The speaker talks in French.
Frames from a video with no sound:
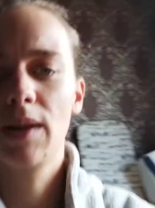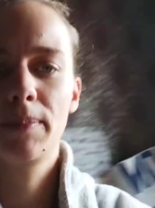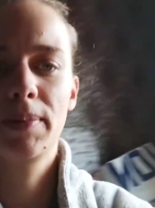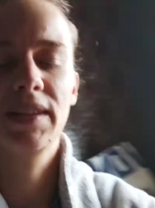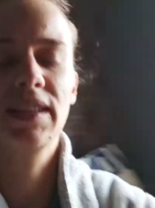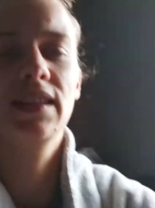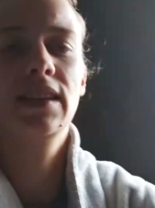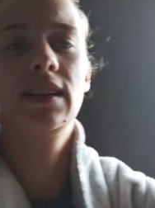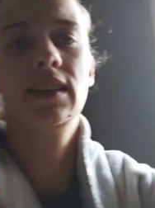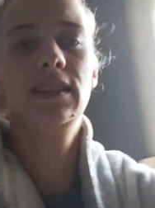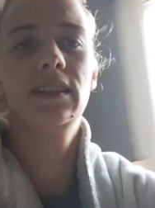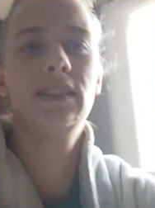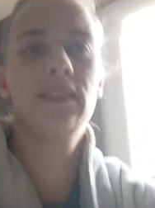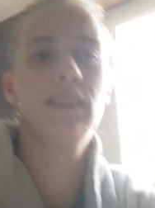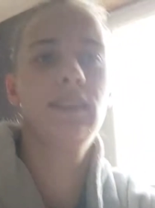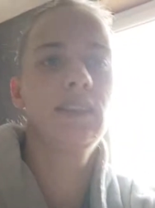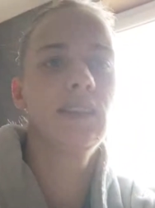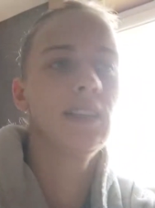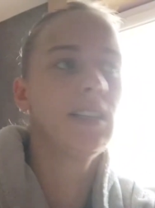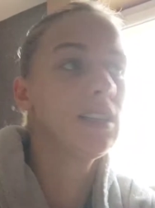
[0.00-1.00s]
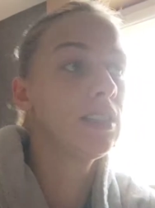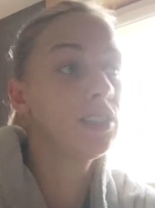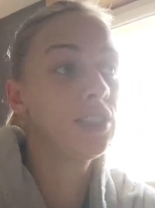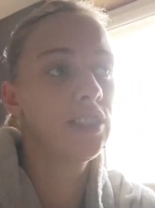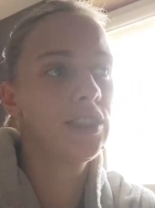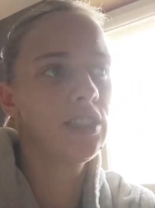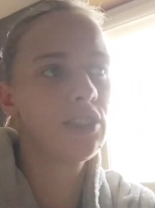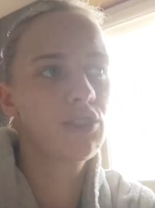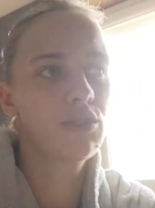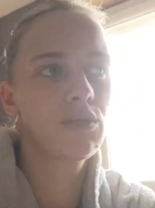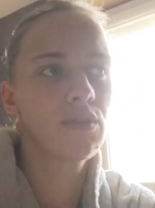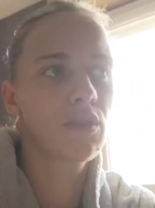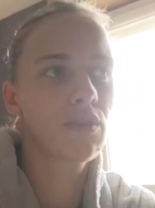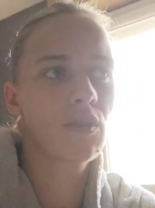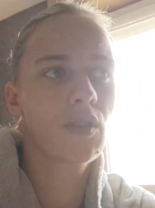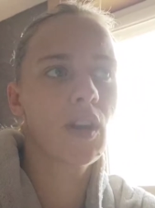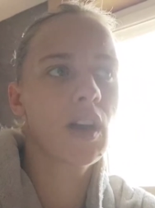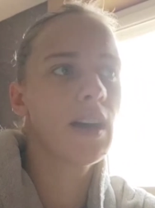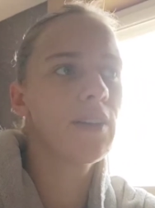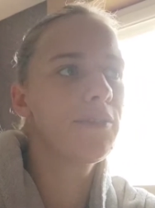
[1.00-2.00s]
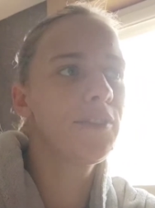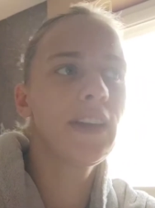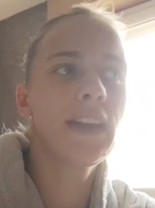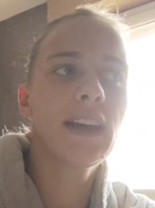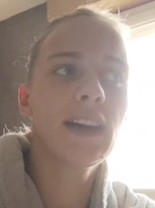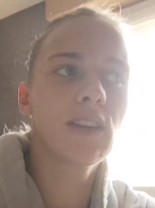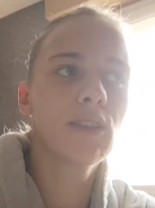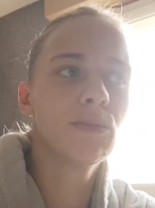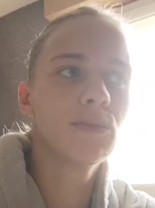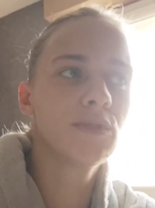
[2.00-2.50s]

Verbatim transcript: Mais après, il y a les... j'ai des choses encore à faire.